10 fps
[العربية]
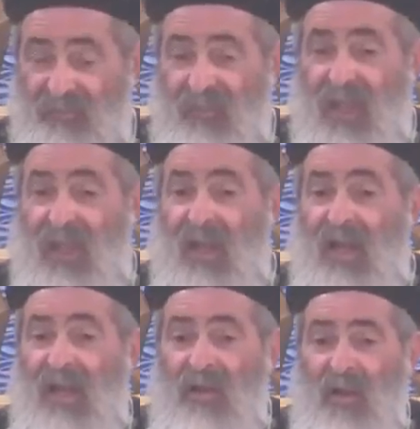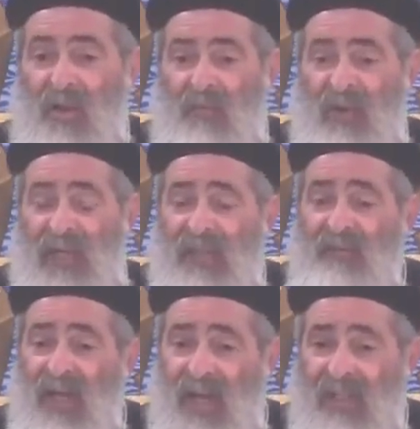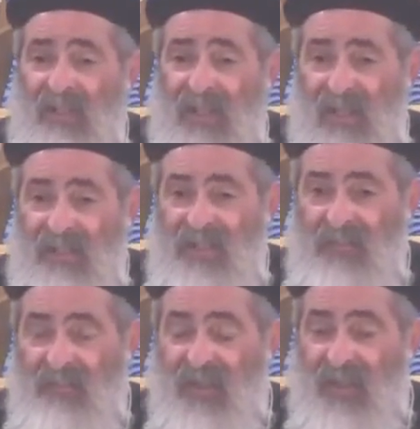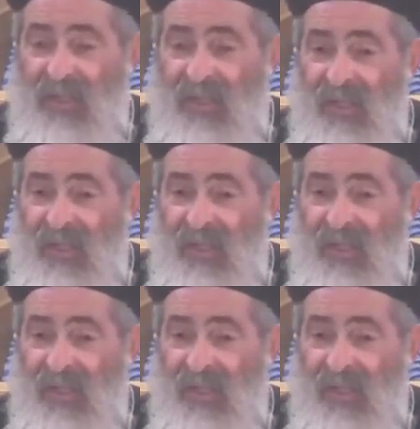فكان في العهد القديم المرض